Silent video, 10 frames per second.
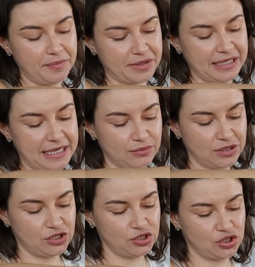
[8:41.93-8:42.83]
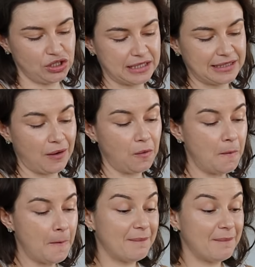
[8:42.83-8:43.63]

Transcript: porque ele era um kit de Natal.